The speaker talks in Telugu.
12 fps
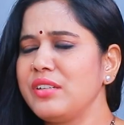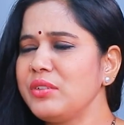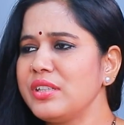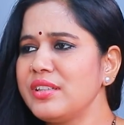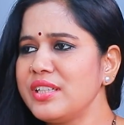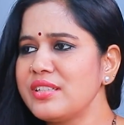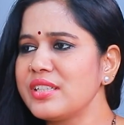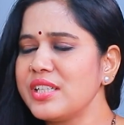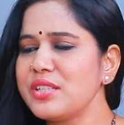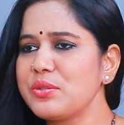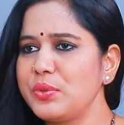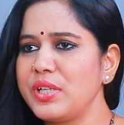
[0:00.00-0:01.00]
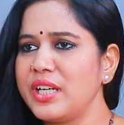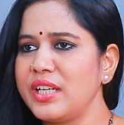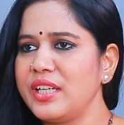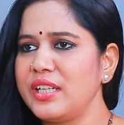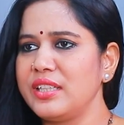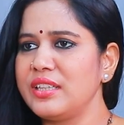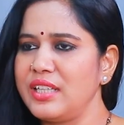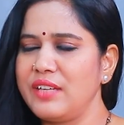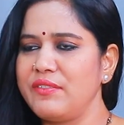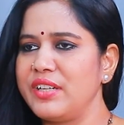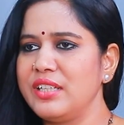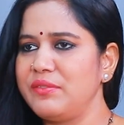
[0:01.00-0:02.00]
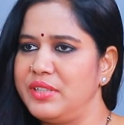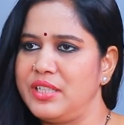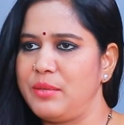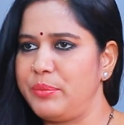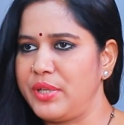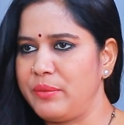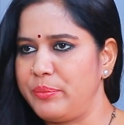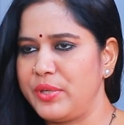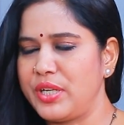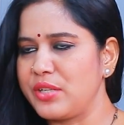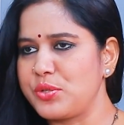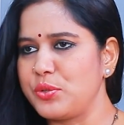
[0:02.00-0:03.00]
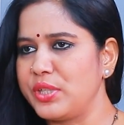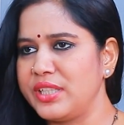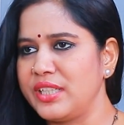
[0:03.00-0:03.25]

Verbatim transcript: నేను ఇన్ని సీన్స్ ఉంటాయి ఇంత ఇవన్నీ నేను అప్పుడు అప్పుడు నాకు స్టోరీ